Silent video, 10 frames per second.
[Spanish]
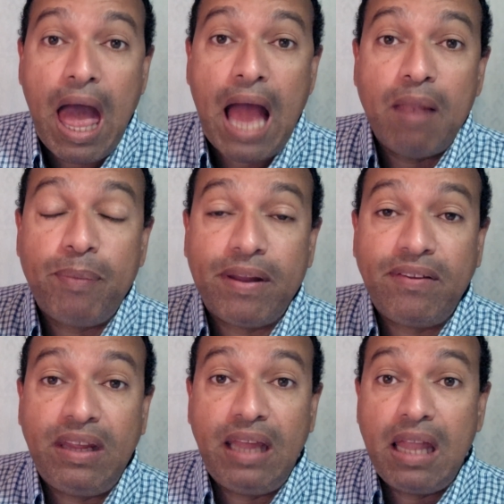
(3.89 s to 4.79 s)
Al
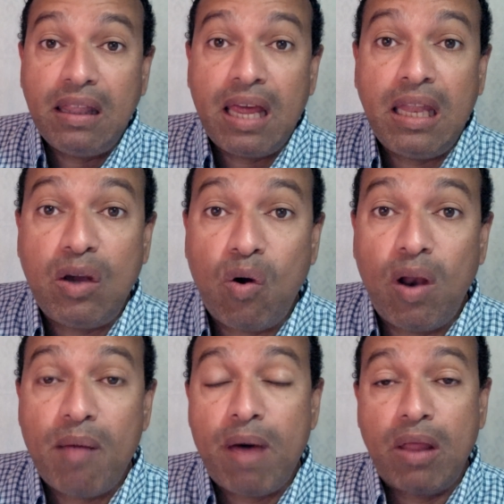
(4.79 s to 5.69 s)
presidente
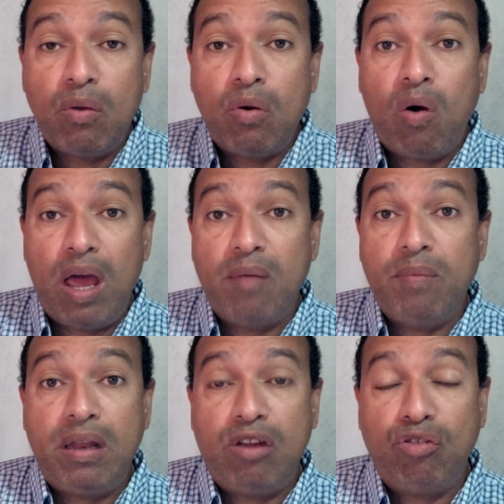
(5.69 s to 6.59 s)
Nicolás Maduro
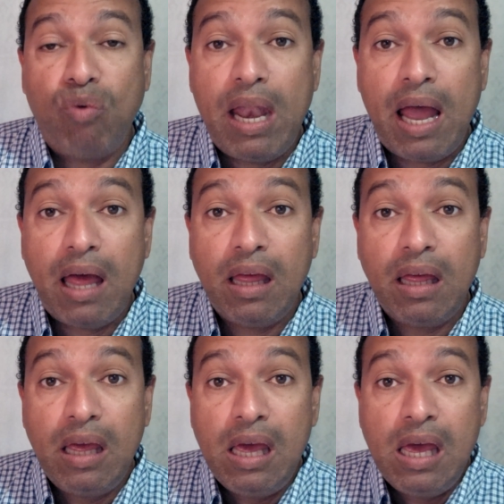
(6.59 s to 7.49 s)
en Venezuela
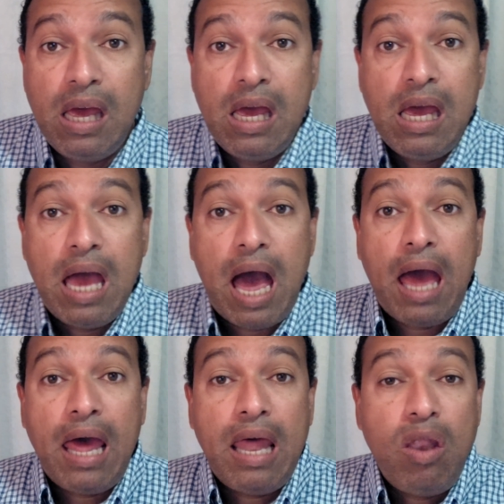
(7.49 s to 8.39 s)

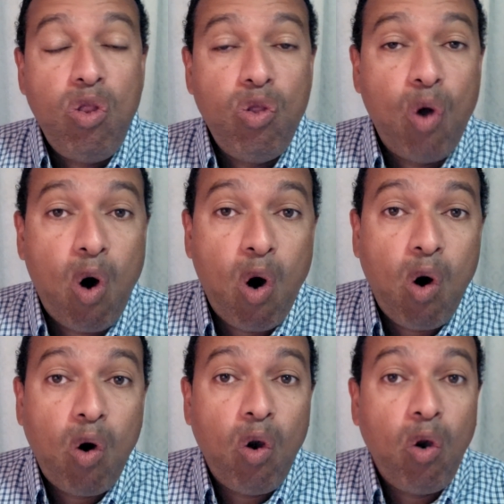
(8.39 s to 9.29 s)

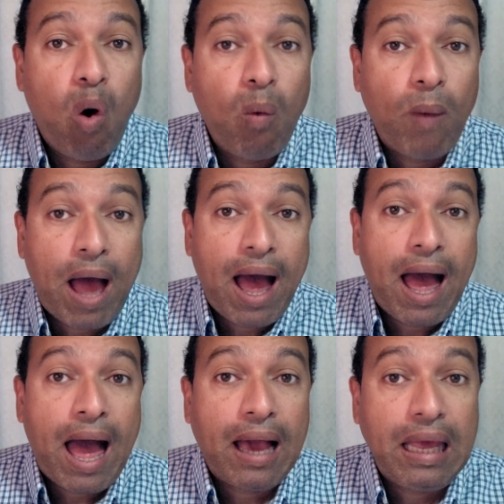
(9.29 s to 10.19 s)
no lo
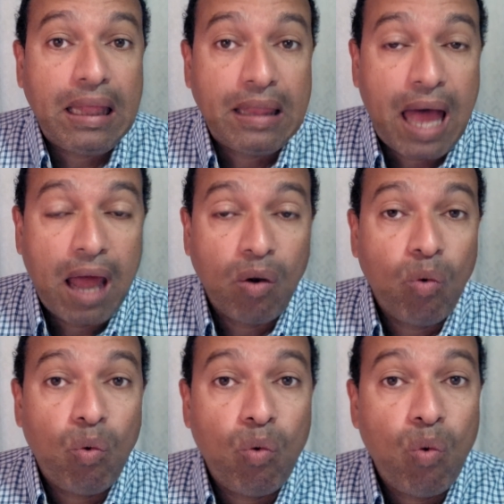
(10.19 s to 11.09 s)
va a quitar
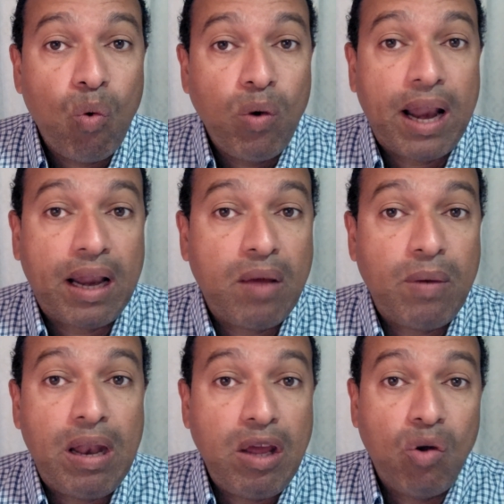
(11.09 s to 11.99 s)
una
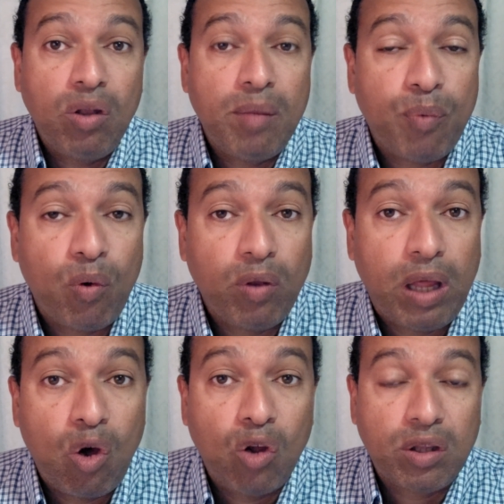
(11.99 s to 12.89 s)
rebelión de,
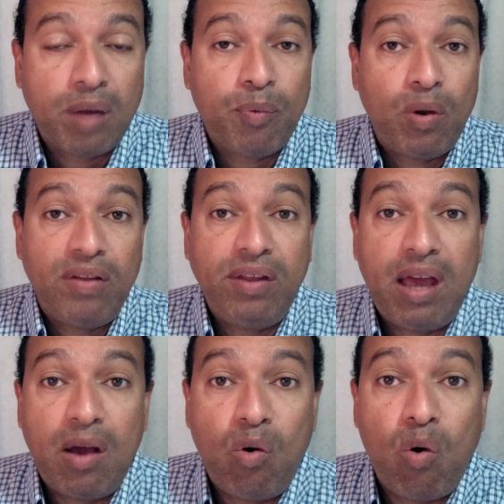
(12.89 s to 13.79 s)
dos o tres
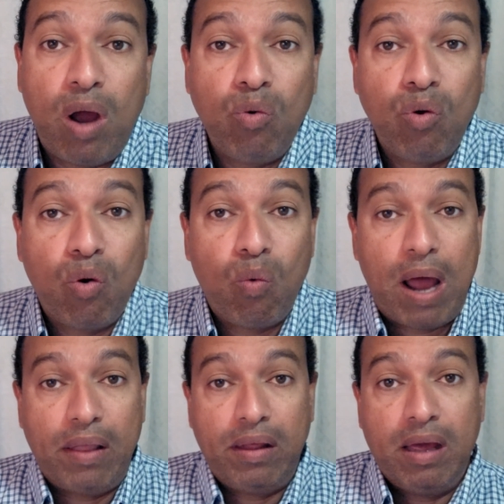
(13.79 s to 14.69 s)
policías con algunos
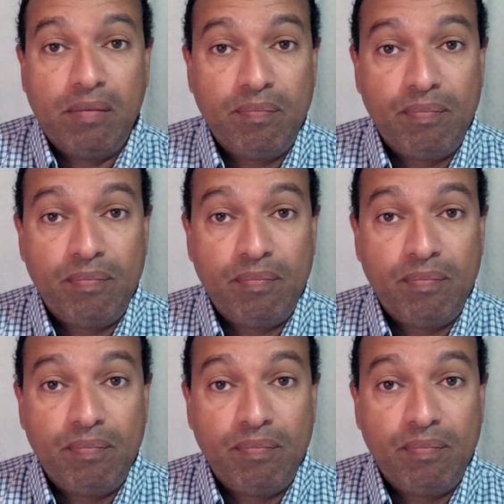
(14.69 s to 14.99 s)
guardias.